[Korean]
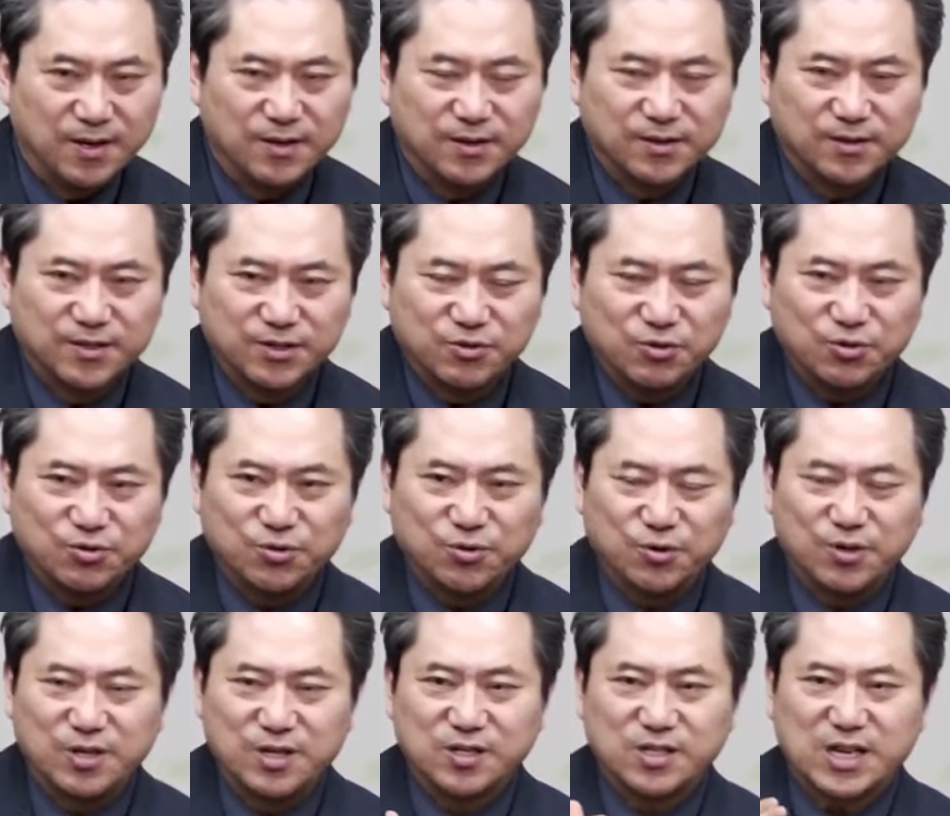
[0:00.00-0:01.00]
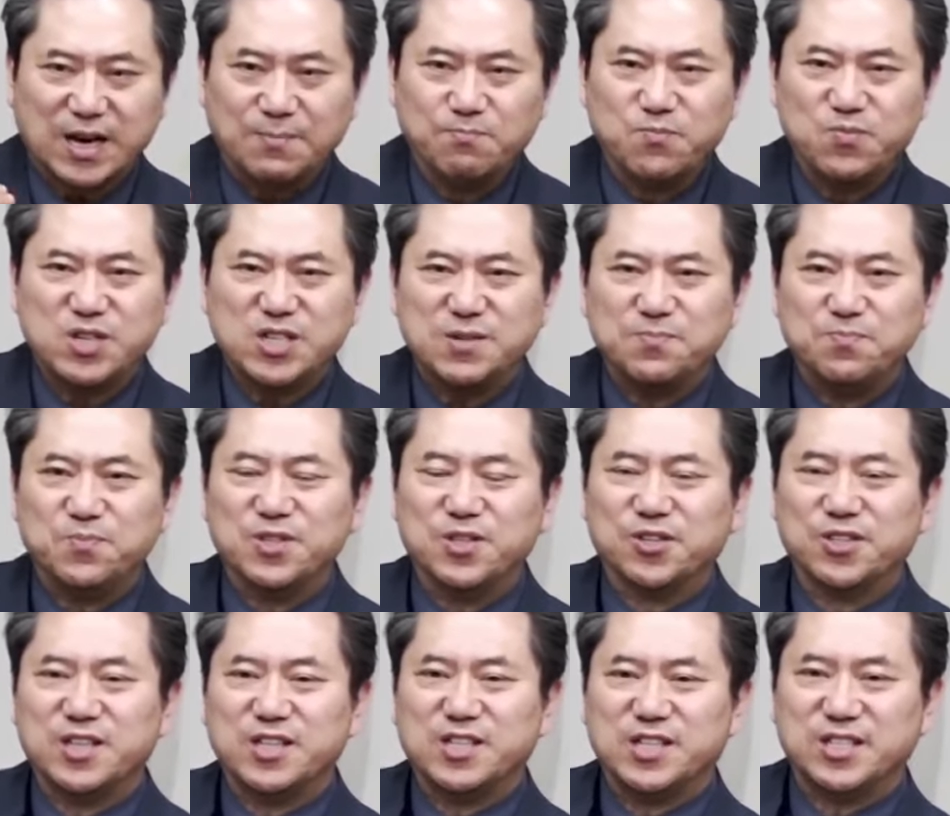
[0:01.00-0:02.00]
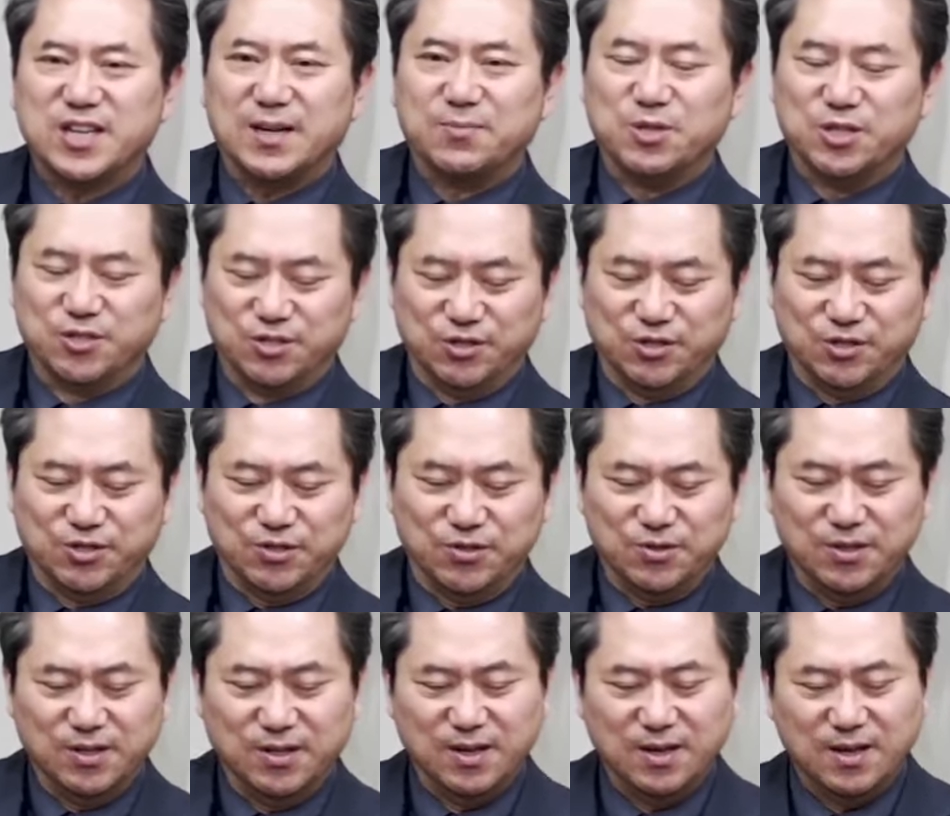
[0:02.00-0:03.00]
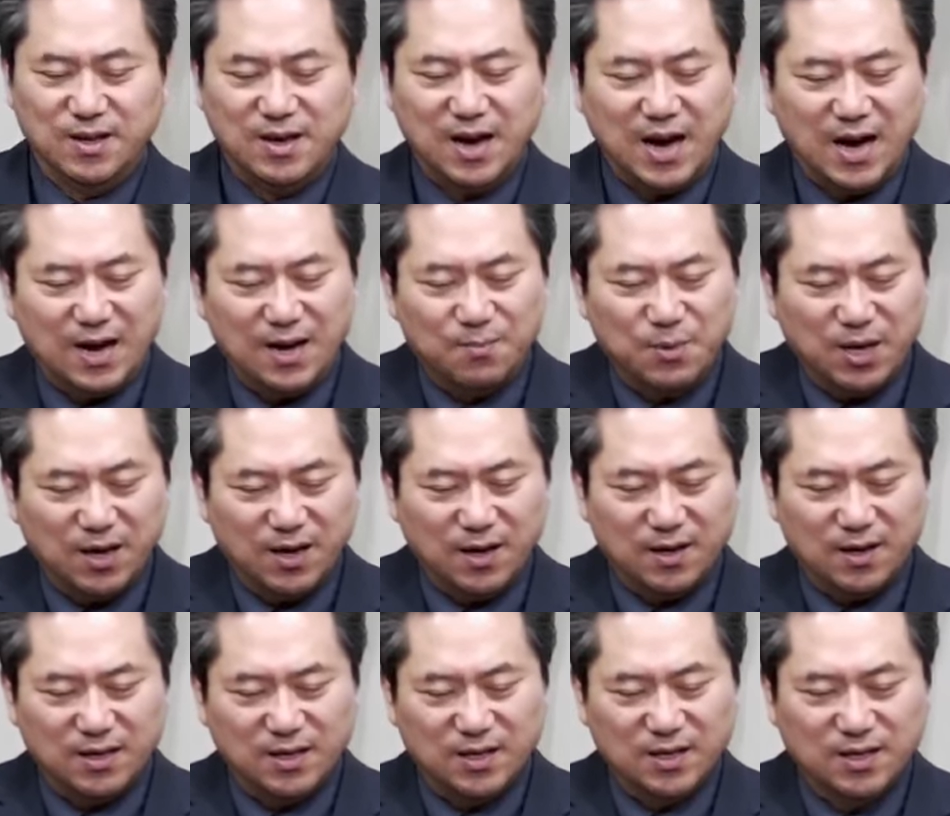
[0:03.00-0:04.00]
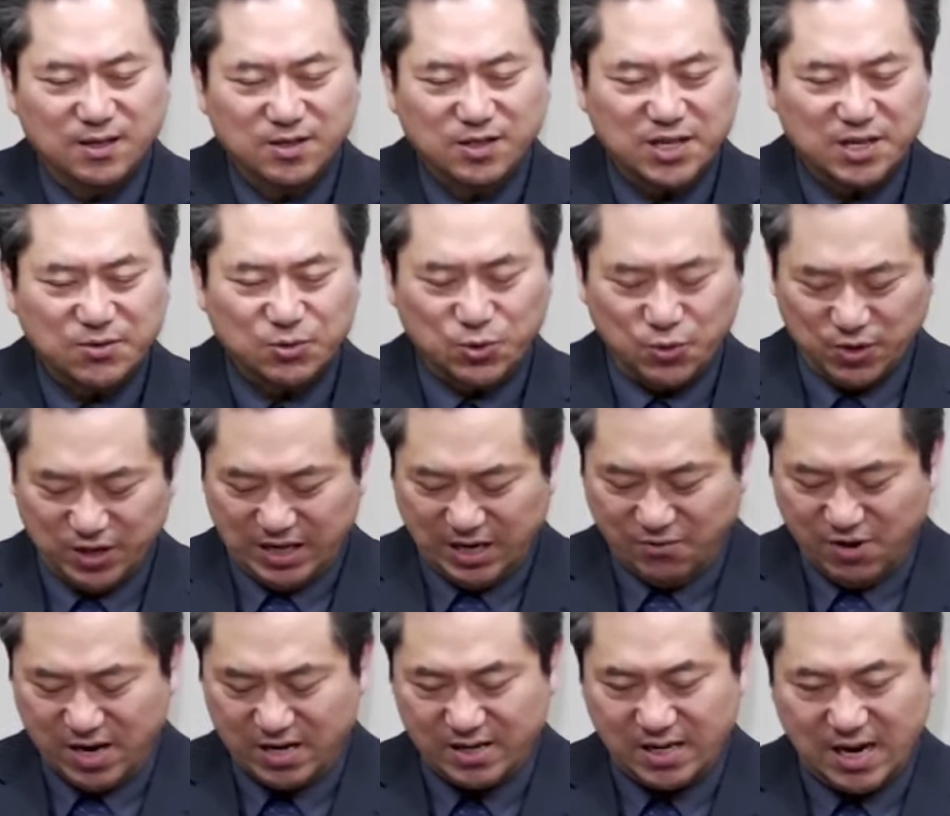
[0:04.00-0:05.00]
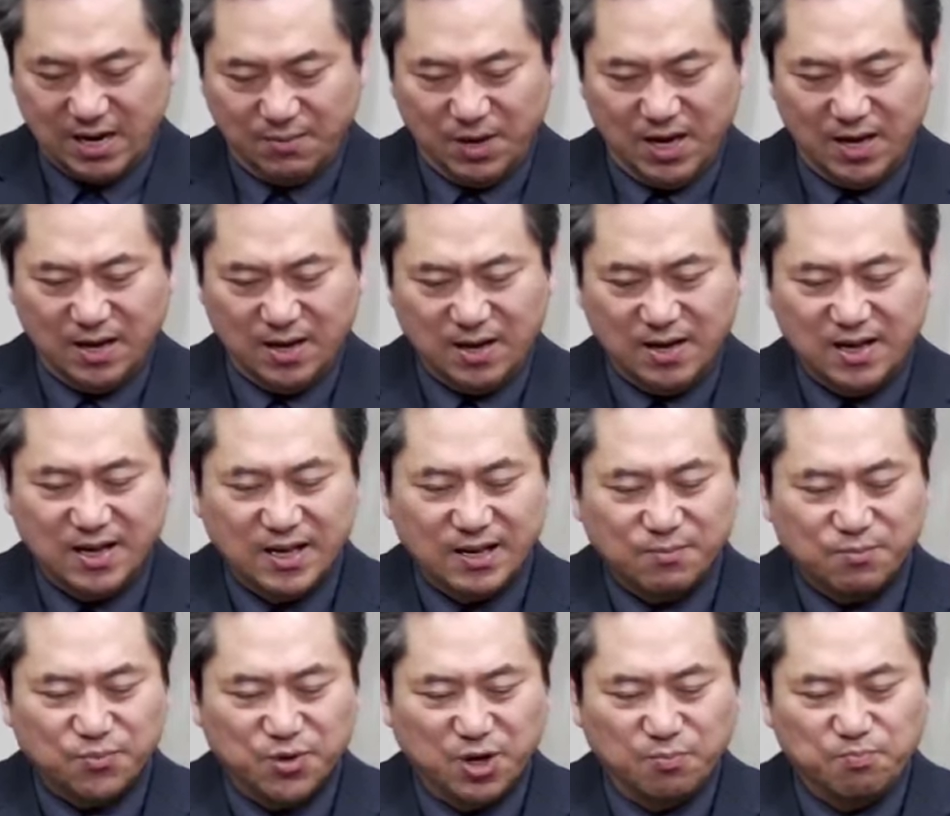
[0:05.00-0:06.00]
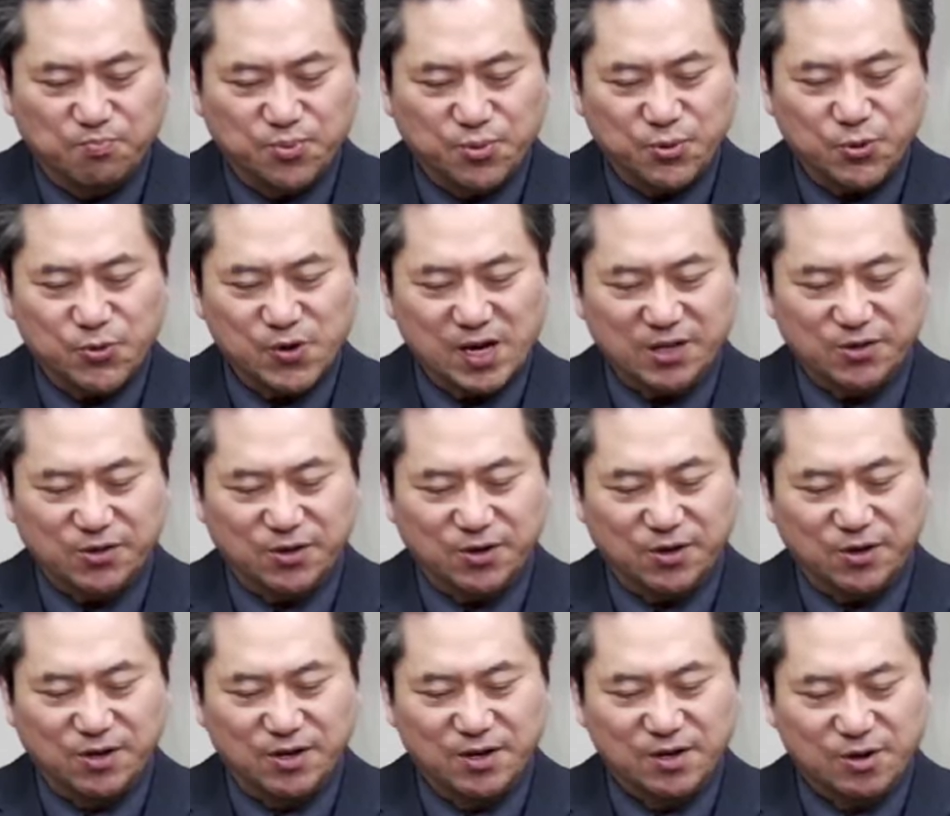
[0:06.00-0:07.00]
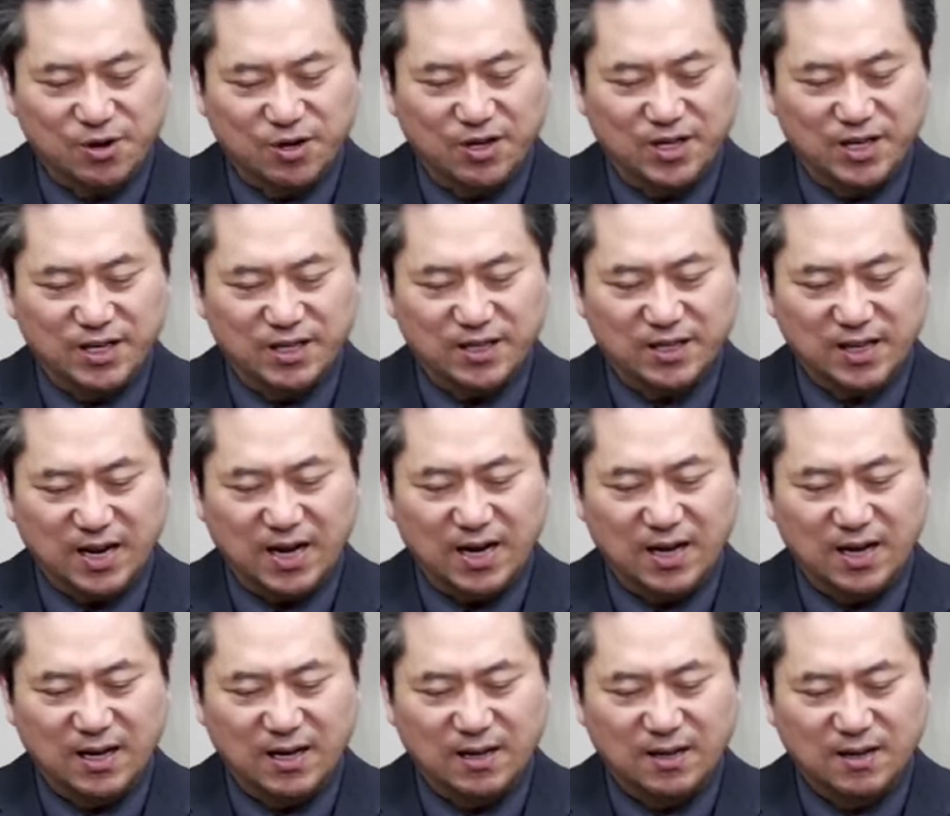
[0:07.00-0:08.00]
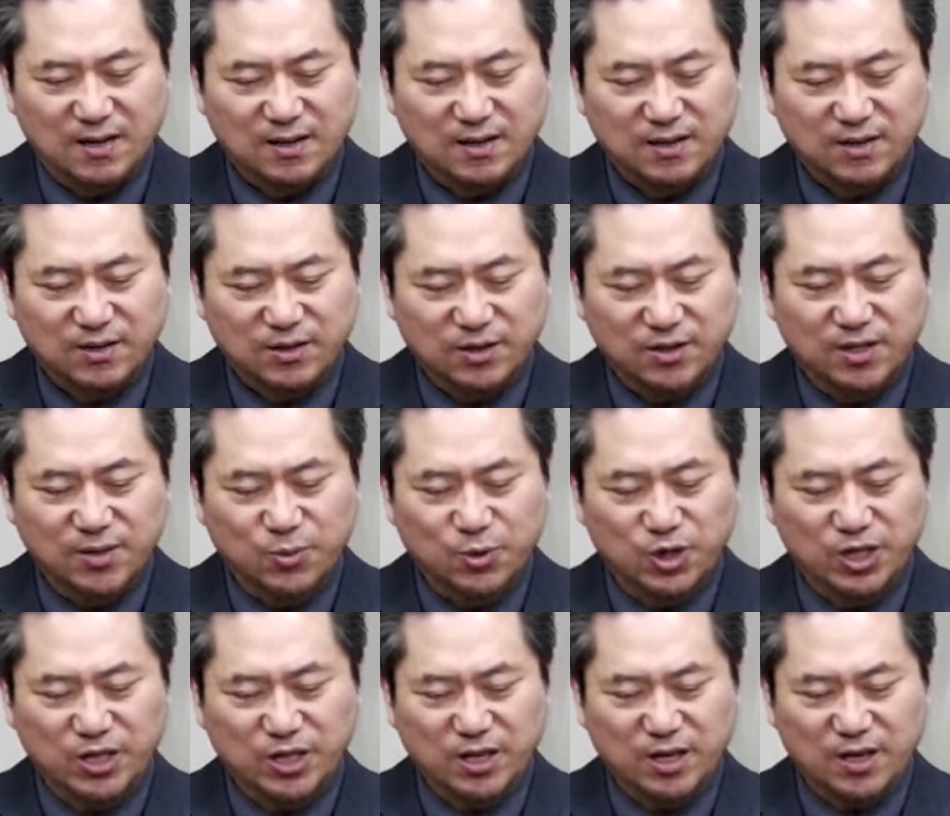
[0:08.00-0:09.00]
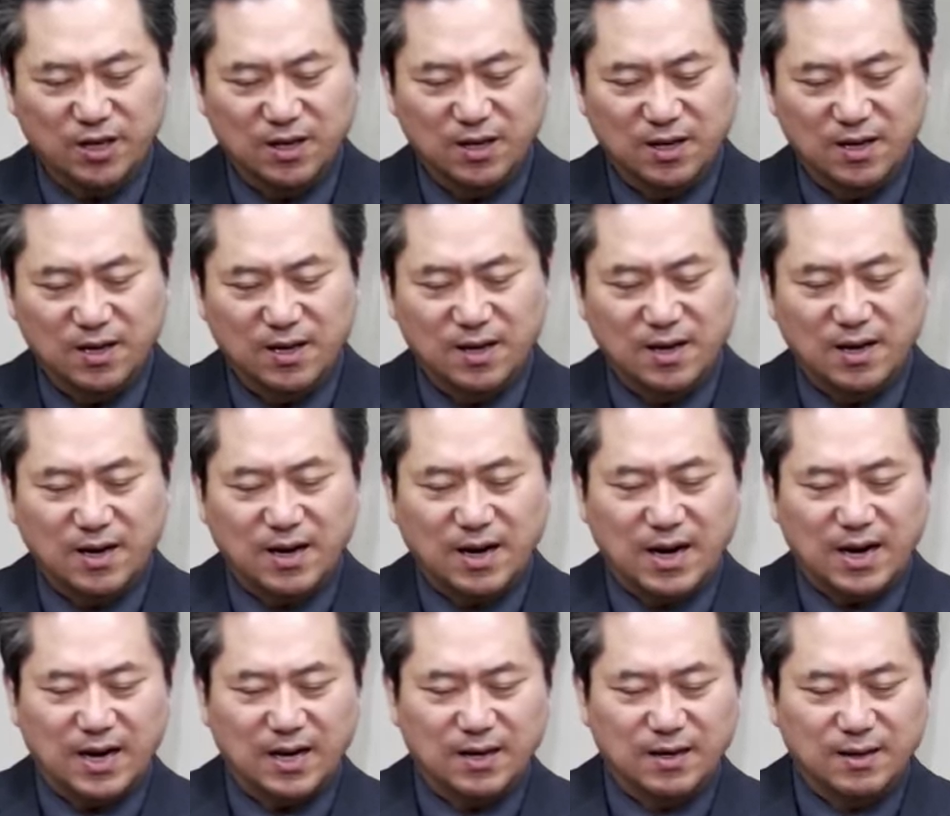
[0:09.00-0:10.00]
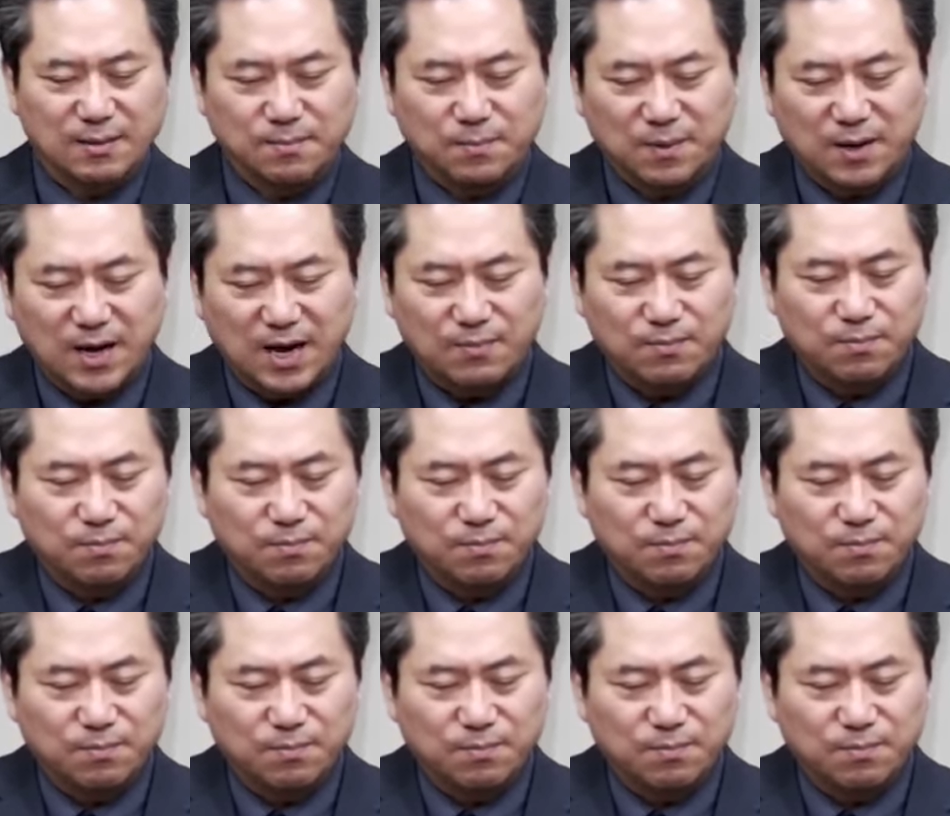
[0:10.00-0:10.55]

그 뒤로 30년이 지나면서 암에 이 흑색종이라고 하는 암에 몇 프로가 더 걸리는가? 여기 보니까 한